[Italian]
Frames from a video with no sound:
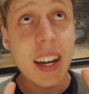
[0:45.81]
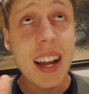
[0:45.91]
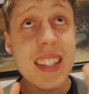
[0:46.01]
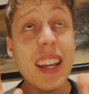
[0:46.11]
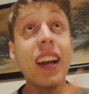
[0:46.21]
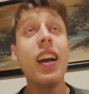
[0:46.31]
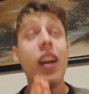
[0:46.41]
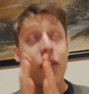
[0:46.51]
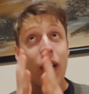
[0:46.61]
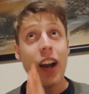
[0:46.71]
Ragazzi,
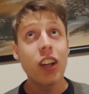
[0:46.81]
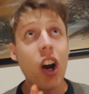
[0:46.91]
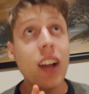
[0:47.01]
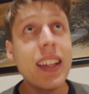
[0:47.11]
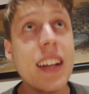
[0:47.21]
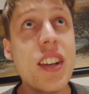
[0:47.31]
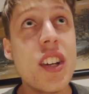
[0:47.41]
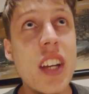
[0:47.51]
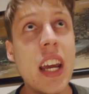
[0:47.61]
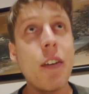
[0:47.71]
fa il gol
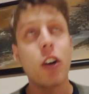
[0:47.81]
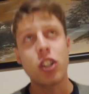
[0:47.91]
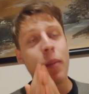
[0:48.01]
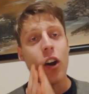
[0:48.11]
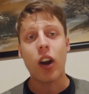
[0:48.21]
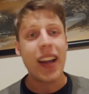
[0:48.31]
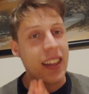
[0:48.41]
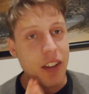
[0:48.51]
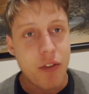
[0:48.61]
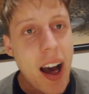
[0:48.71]
decisivo, questo Marocco che è
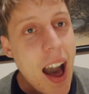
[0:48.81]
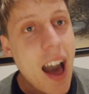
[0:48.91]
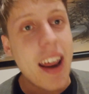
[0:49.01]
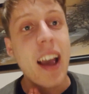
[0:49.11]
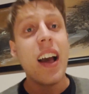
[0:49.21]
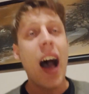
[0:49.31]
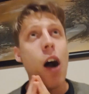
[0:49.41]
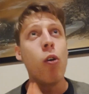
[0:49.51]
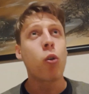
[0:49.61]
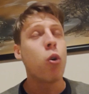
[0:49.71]
da fare.
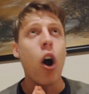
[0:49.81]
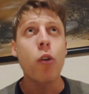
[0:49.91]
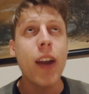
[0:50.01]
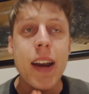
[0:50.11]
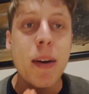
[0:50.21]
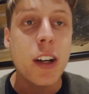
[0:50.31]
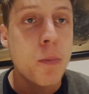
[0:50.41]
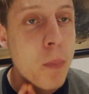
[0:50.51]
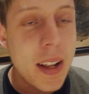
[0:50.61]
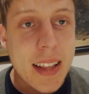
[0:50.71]
ha un cuore, un'anima
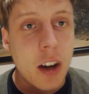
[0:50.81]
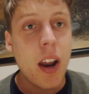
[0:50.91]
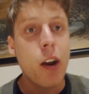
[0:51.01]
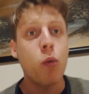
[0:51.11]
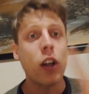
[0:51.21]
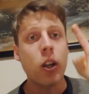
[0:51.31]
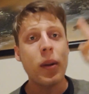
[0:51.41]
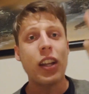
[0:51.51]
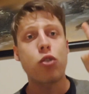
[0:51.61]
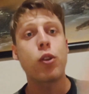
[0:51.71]
spettacolare, in quattro
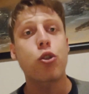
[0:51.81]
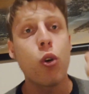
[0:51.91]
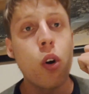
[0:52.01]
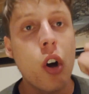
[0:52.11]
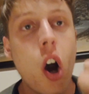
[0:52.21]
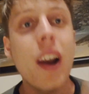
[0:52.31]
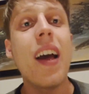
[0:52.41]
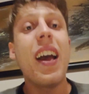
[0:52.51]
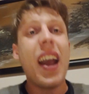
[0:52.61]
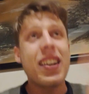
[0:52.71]
partite ha subito solo un gol
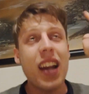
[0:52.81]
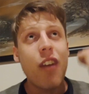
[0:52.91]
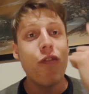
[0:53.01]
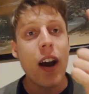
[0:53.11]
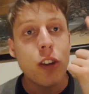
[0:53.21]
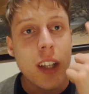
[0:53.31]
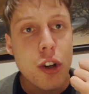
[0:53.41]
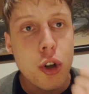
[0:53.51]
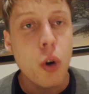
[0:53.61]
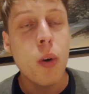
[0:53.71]
e se l'è fatto da
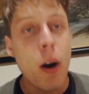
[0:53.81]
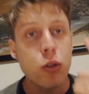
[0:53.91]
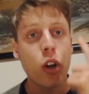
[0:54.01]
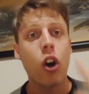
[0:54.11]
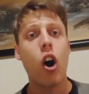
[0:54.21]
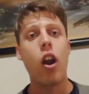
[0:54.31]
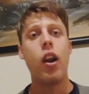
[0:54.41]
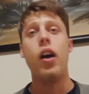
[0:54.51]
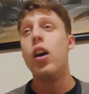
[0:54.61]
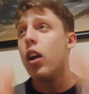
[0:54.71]
solo, un autogol